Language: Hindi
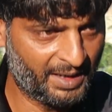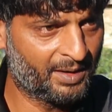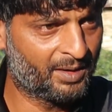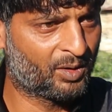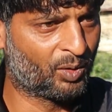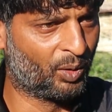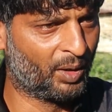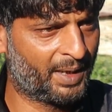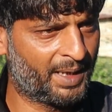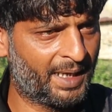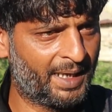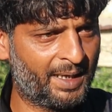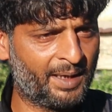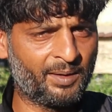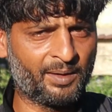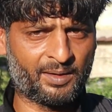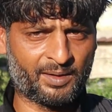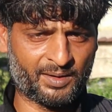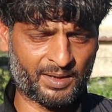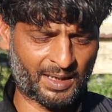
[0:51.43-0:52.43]
तीन कोटा
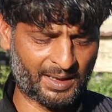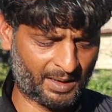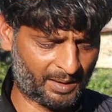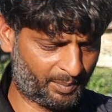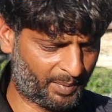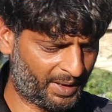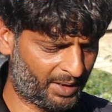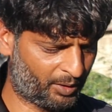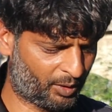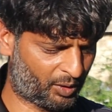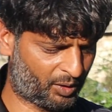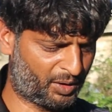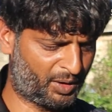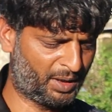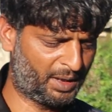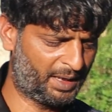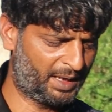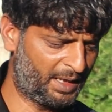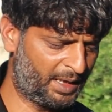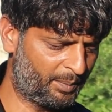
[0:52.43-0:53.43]
है शादाब भाई और
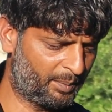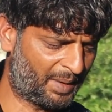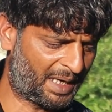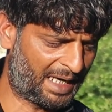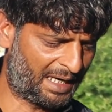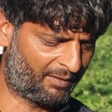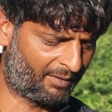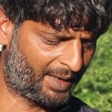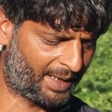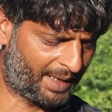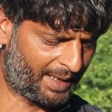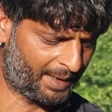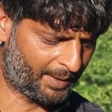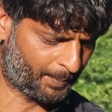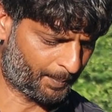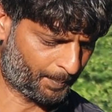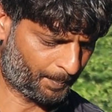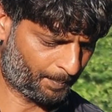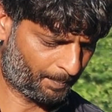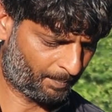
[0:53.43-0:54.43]
तीन ही मालवा है
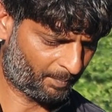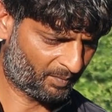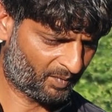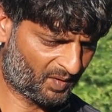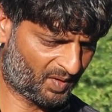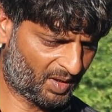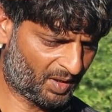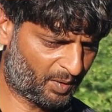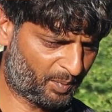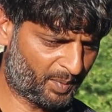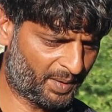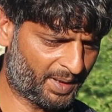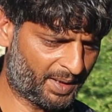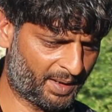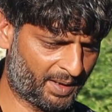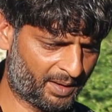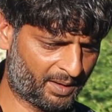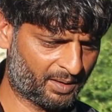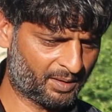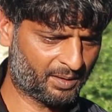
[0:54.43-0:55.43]

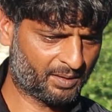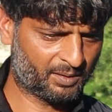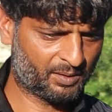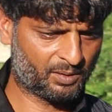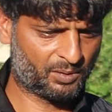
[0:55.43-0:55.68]
जिसमें